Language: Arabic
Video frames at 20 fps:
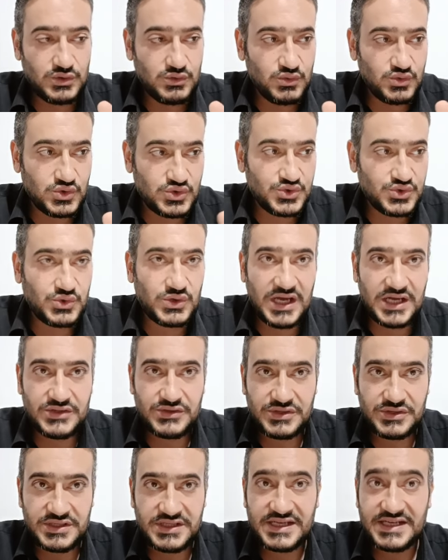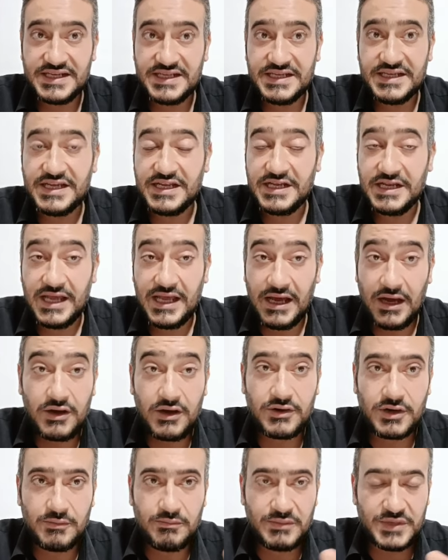وصول حضرتك
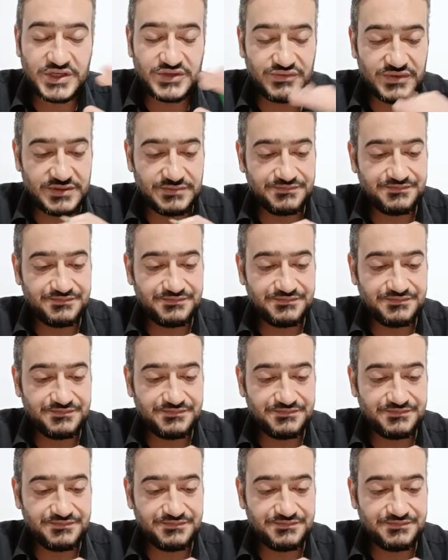للأقرب مشفى